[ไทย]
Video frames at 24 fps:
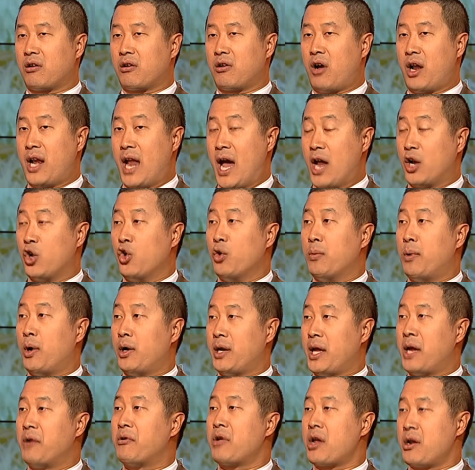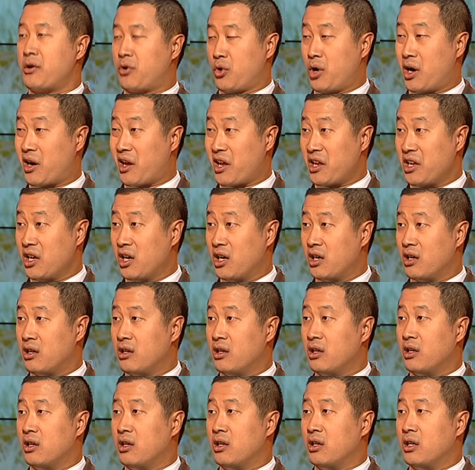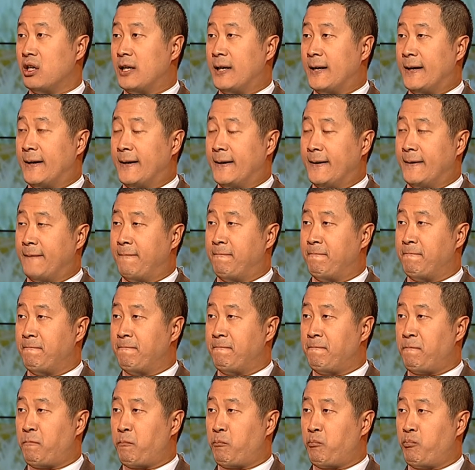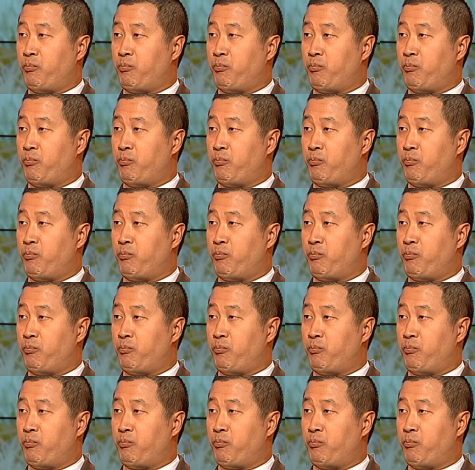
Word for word: ก็น่าดูเพราะได้เรียนรู้อะไรเยอะ คือผมคิดว่าเราไม่มีโอกาสจะ